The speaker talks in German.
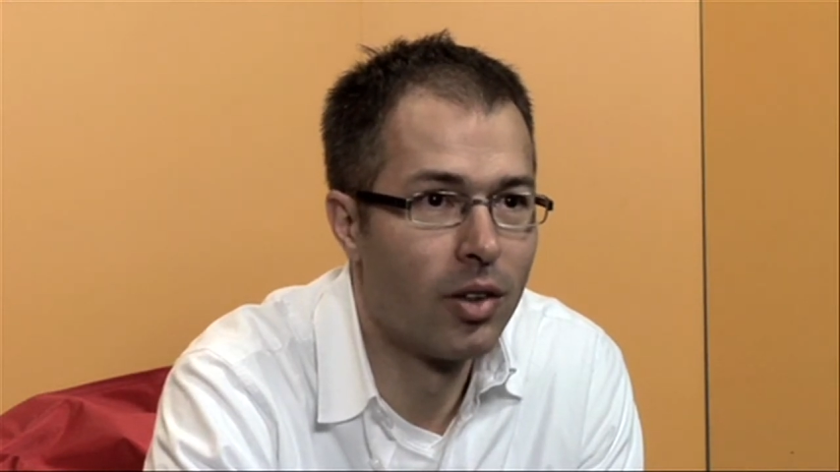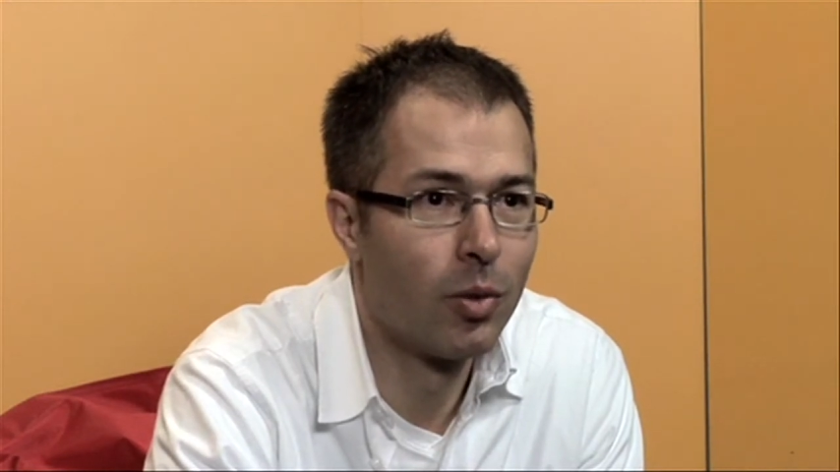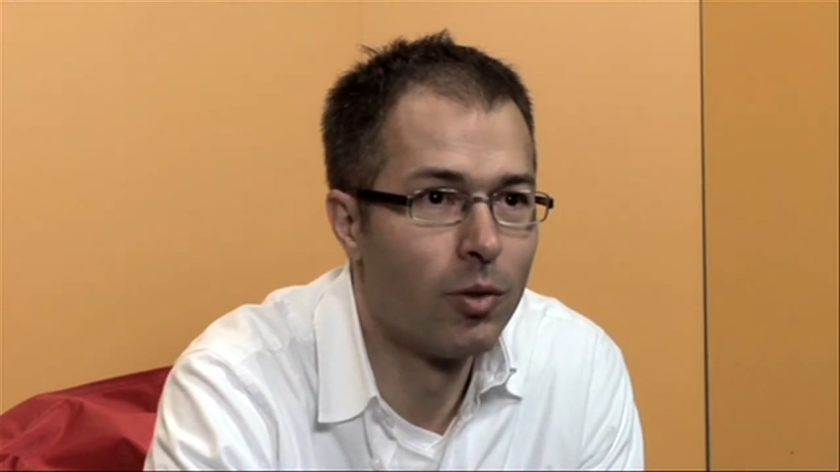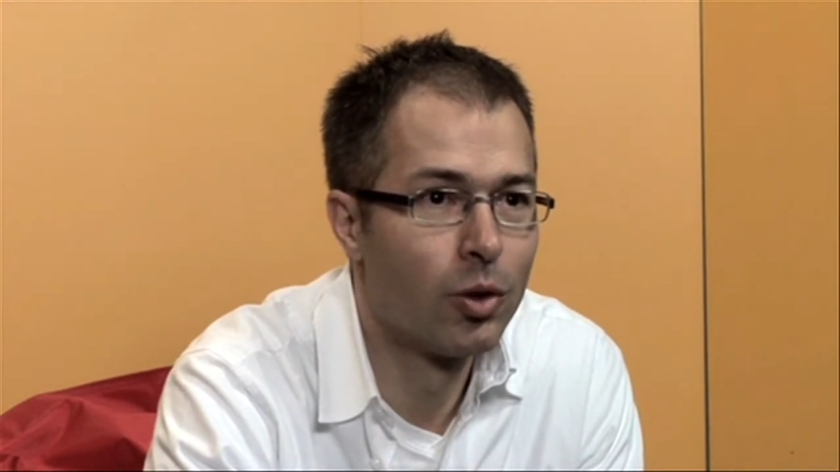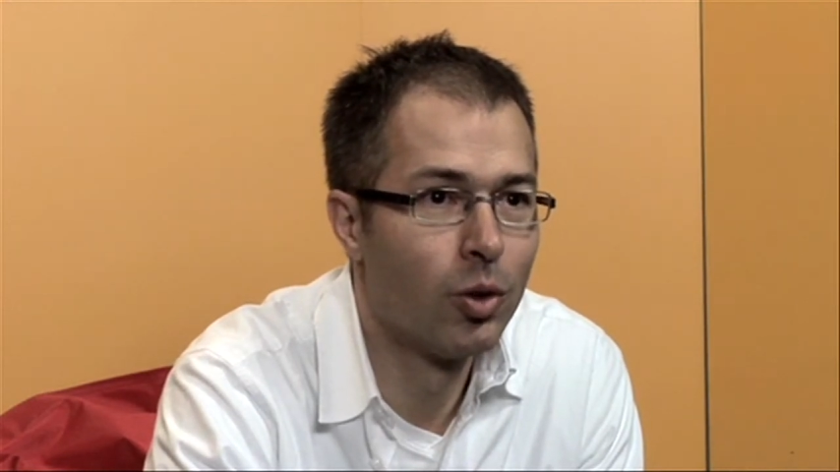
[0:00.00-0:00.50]

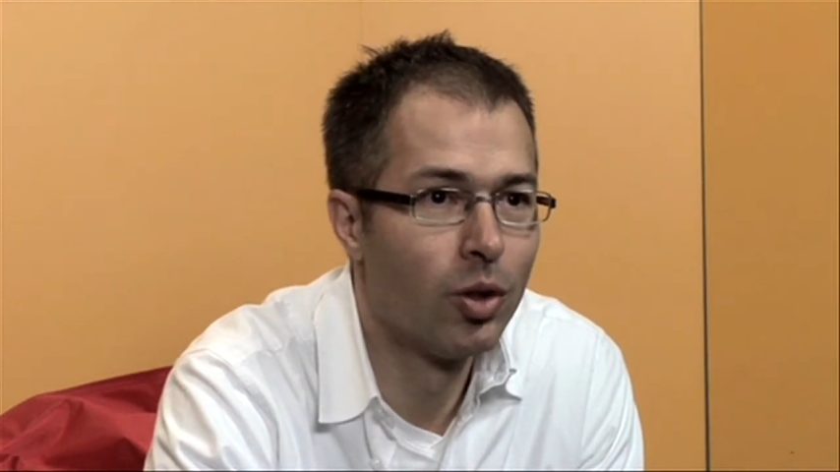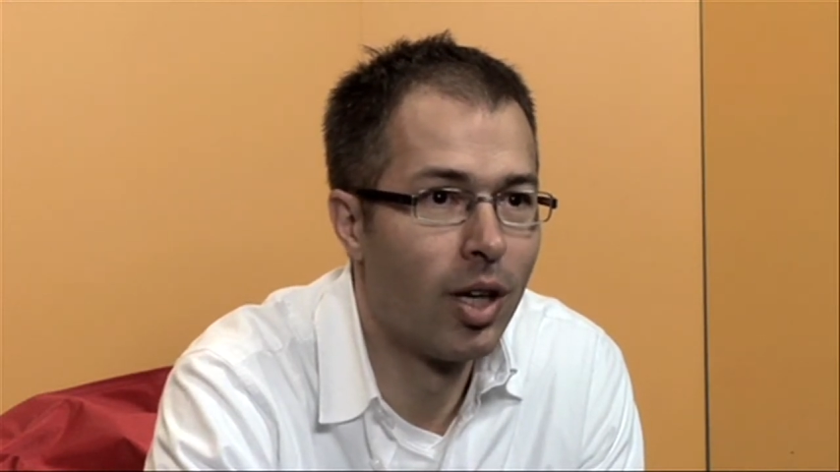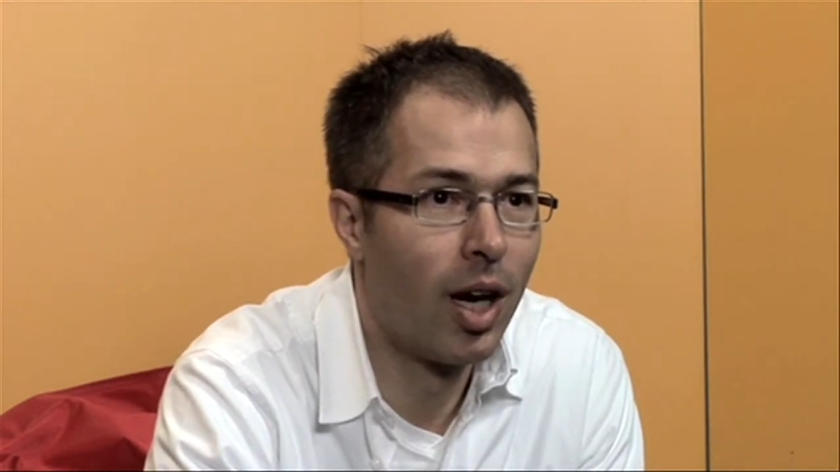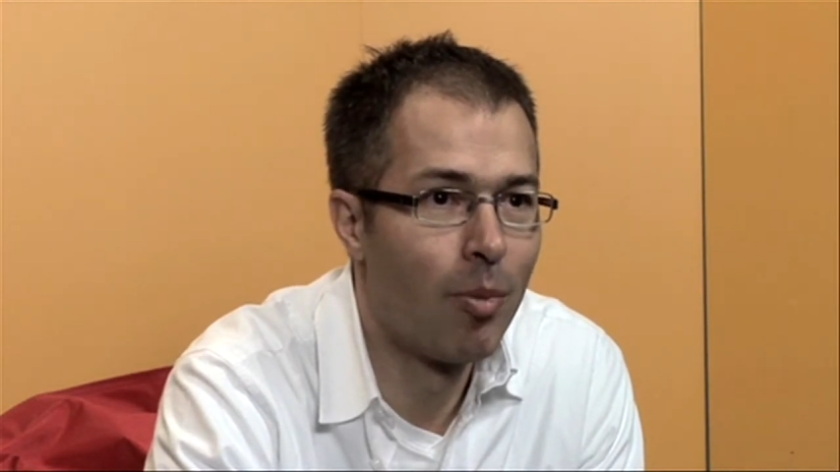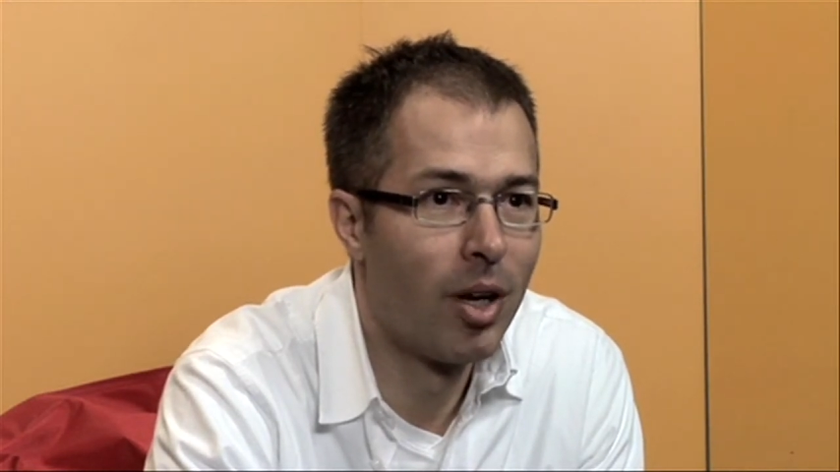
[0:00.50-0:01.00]
12 Stunden
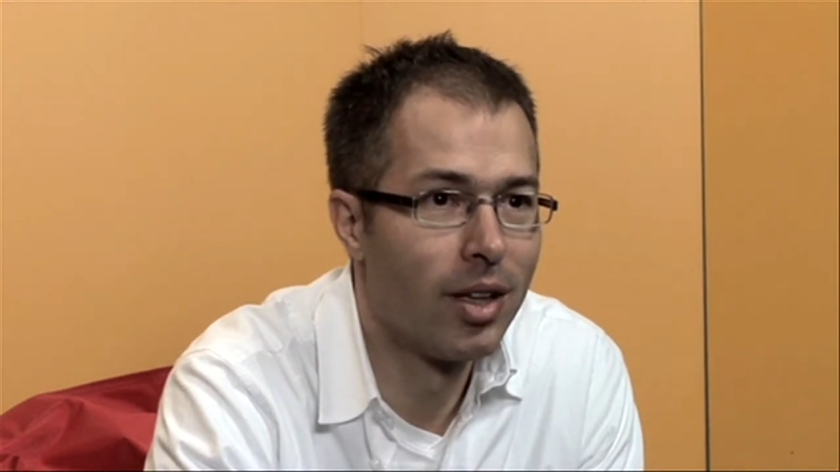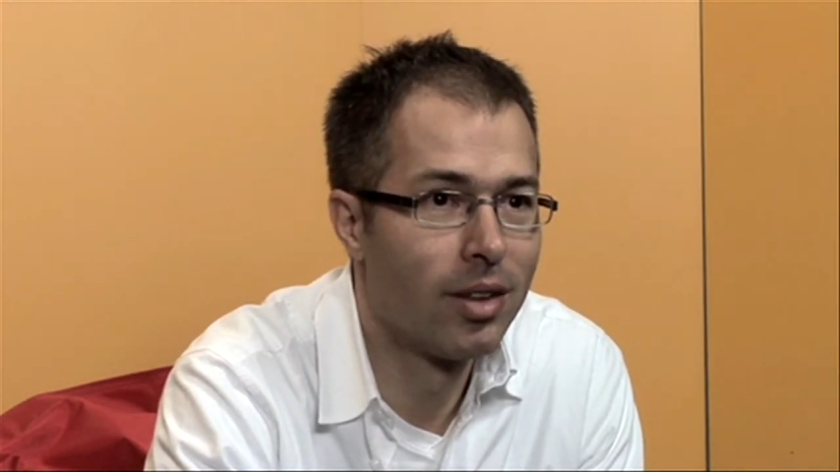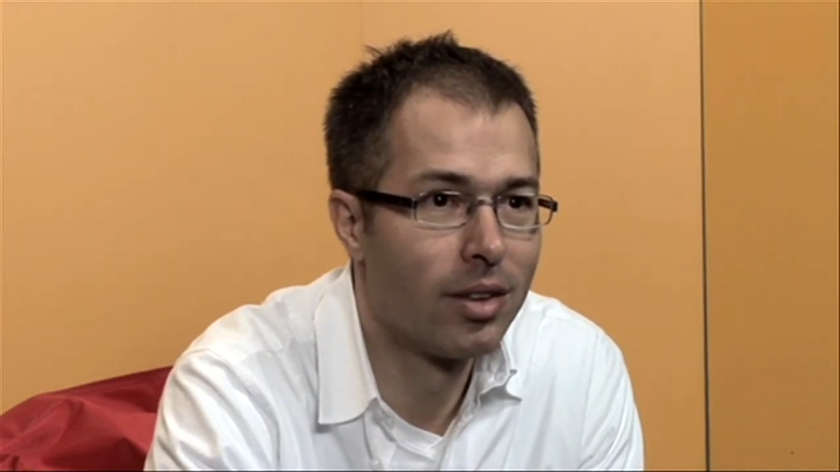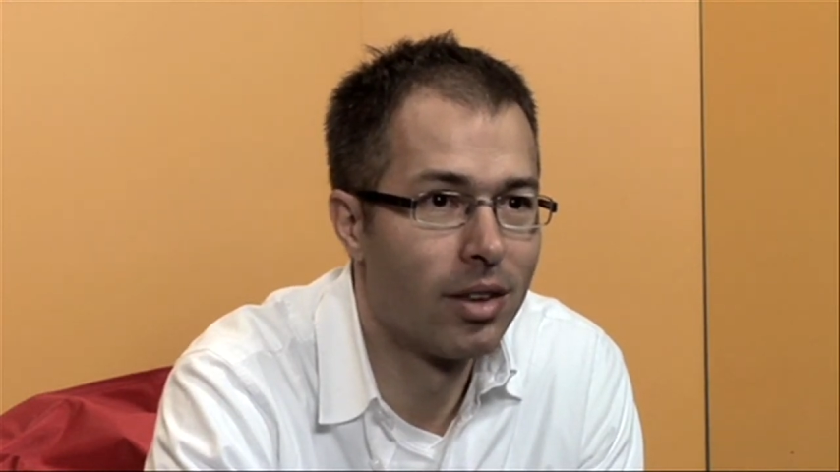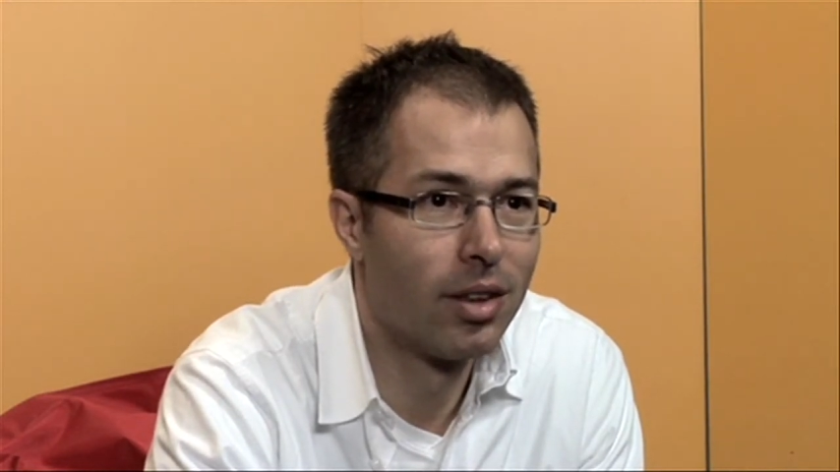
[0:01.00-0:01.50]

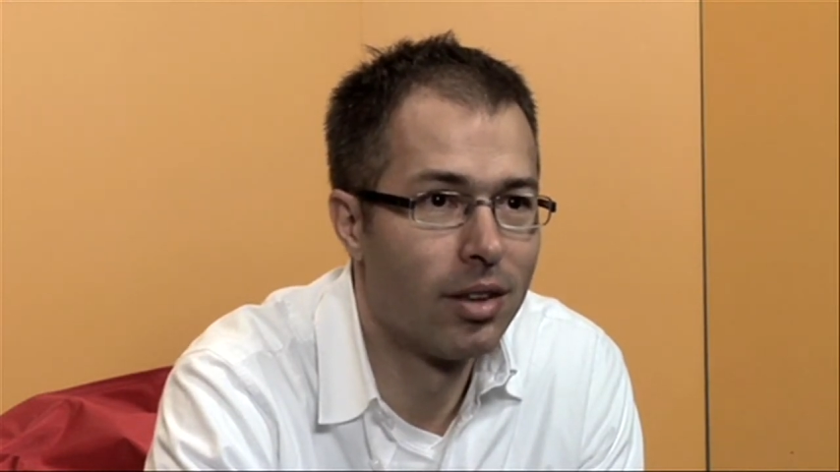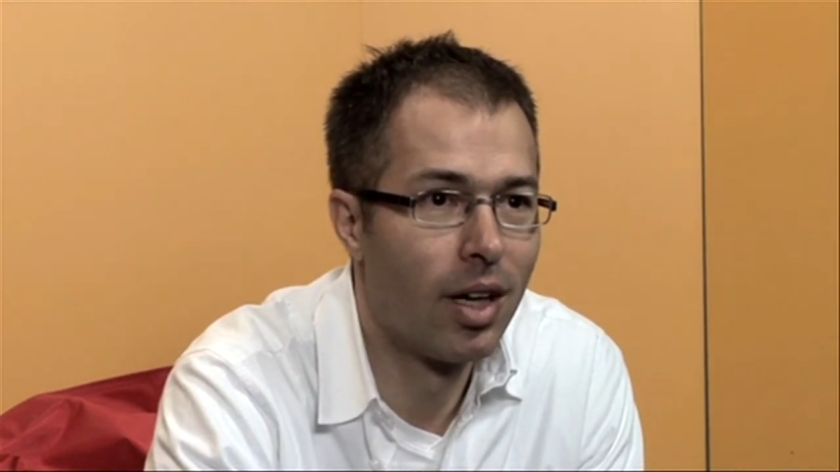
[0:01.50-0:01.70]
Arbeit äh,